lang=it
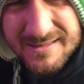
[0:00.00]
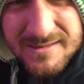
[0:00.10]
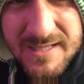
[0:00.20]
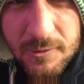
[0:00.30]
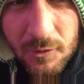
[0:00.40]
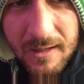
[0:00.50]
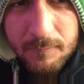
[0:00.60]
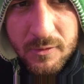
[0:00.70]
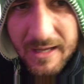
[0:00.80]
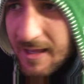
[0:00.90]
di
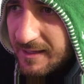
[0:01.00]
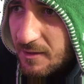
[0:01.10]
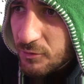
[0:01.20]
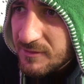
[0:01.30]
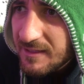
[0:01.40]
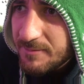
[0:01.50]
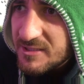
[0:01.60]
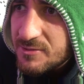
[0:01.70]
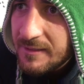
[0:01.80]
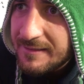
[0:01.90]
collaborare con delle
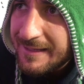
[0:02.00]
persone